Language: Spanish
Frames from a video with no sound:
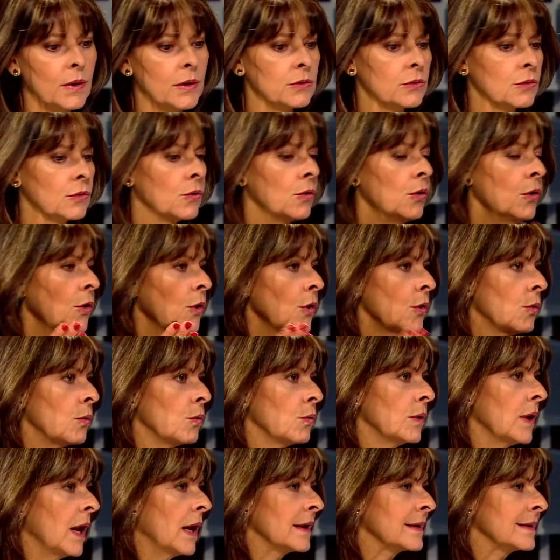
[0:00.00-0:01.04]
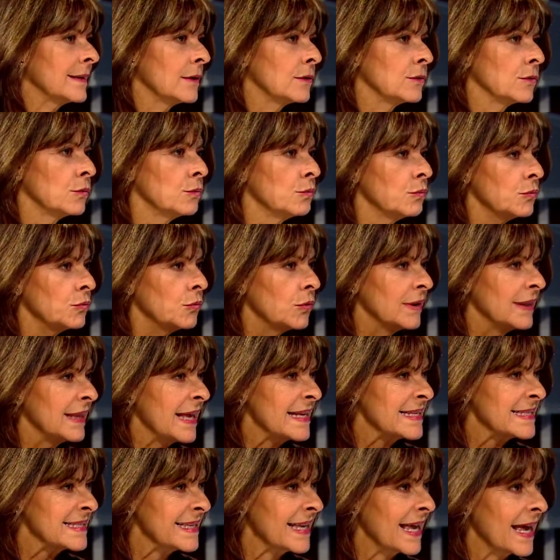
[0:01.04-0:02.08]
cuando una actitud muy
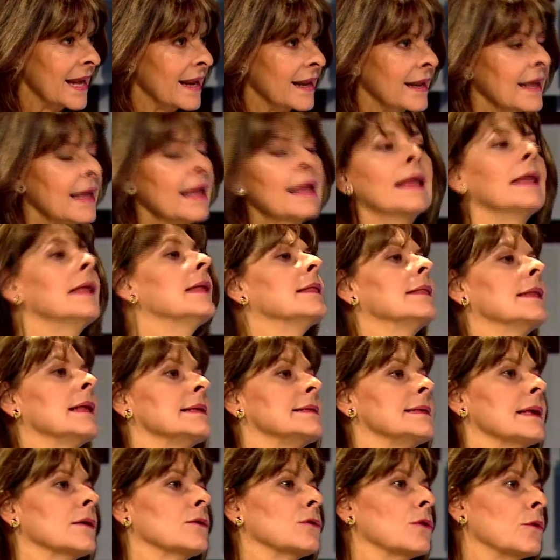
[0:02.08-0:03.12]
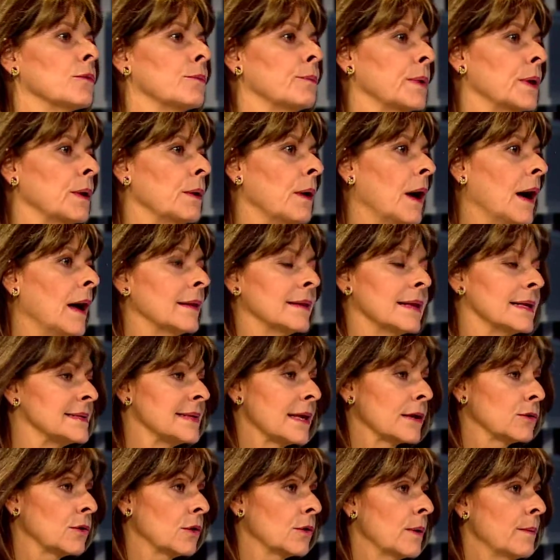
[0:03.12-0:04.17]
de cierre del sector privado, del
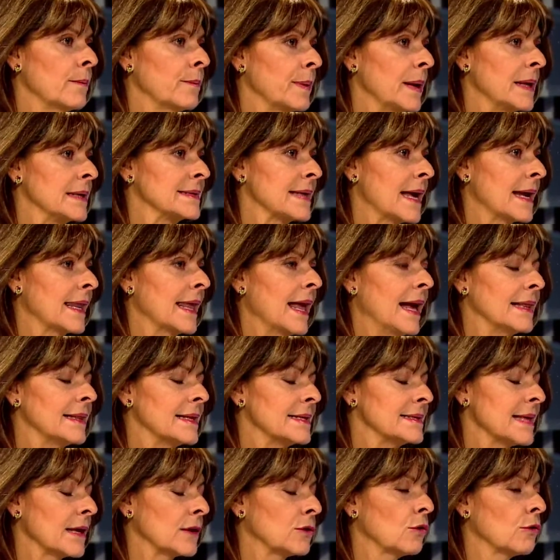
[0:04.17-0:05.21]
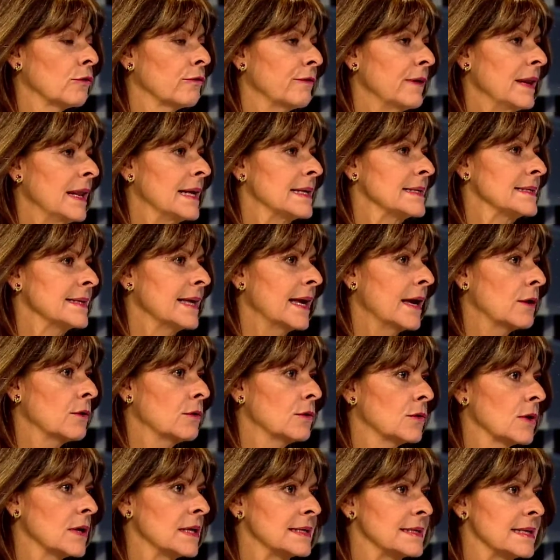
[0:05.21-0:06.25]
sector empresarial, del sector financiero,
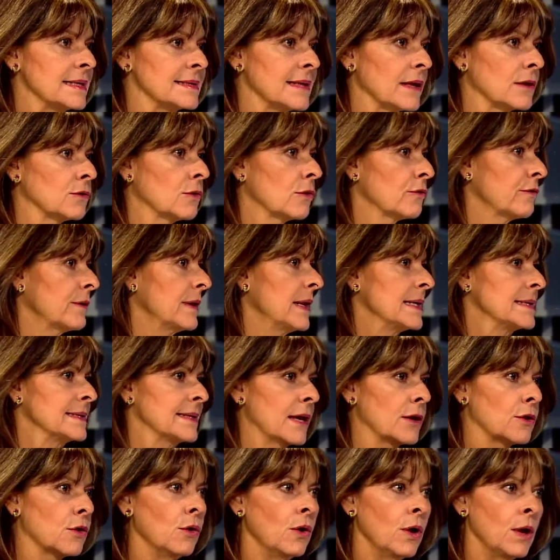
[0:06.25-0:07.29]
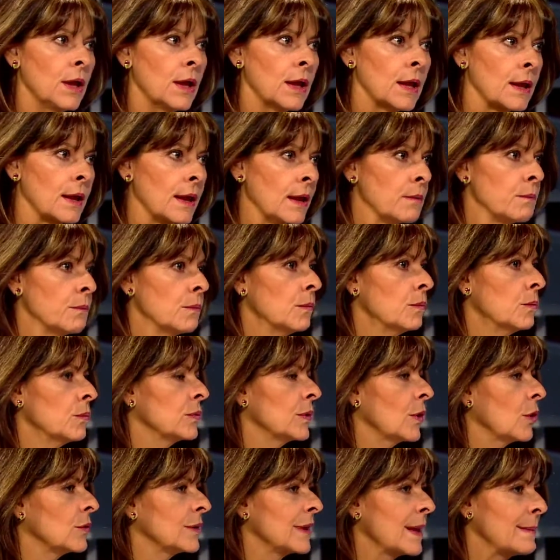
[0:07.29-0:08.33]
entonces el sector financiero em,
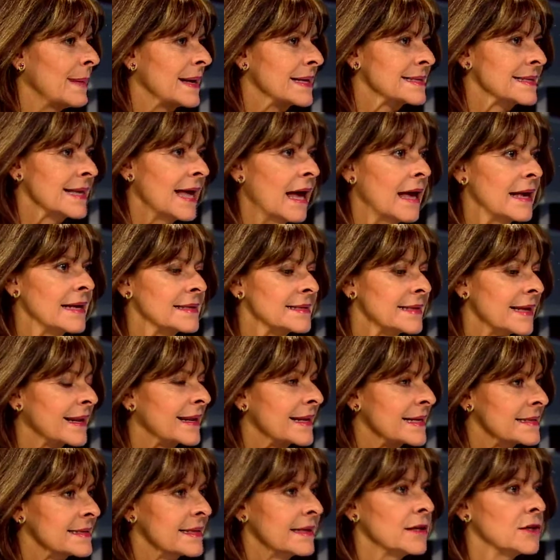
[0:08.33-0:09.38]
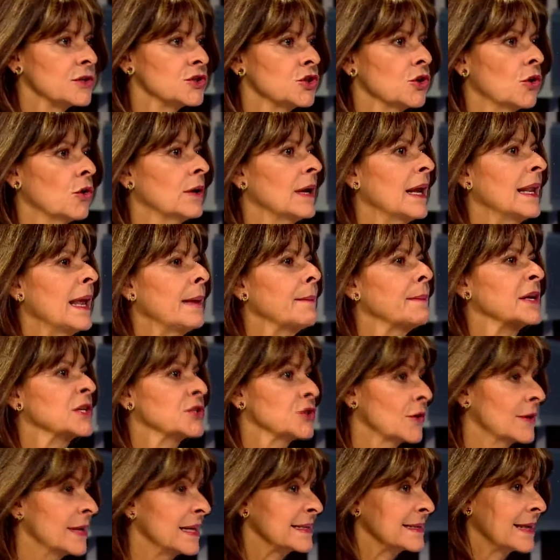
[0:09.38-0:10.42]
con demasiadas restricciones, la
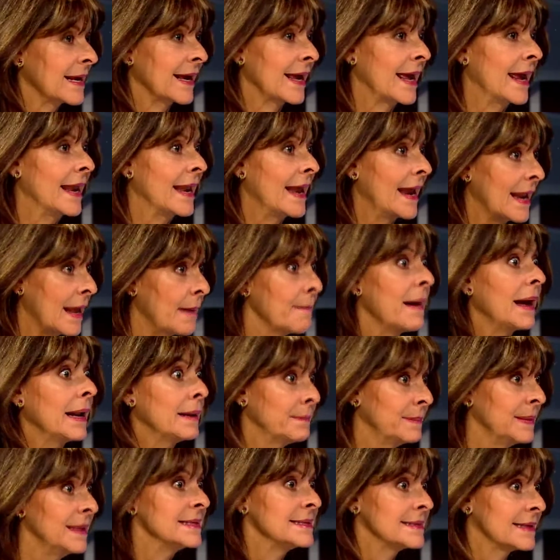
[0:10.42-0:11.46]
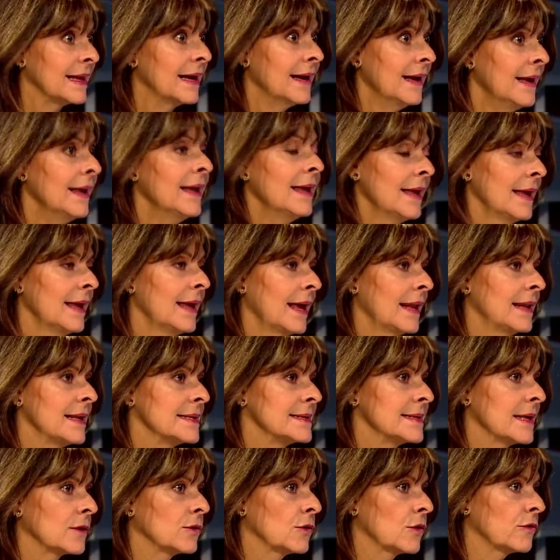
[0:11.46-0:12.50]
inversión extranjera era mal vista en el
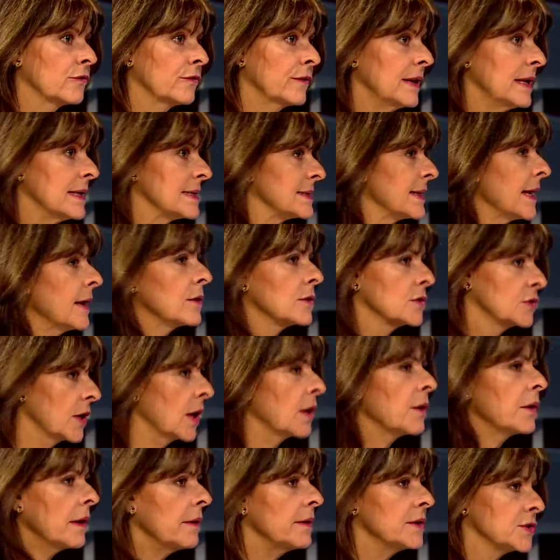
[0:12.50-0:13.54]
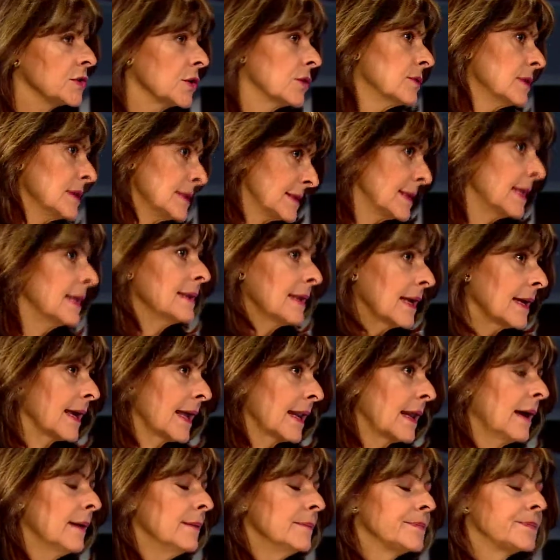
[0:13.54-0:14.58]
sector financiero, o sea, era una visión distinta que
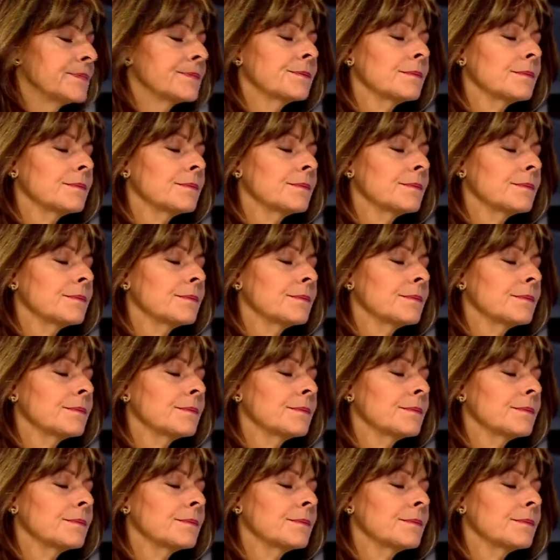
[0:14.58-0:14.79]
era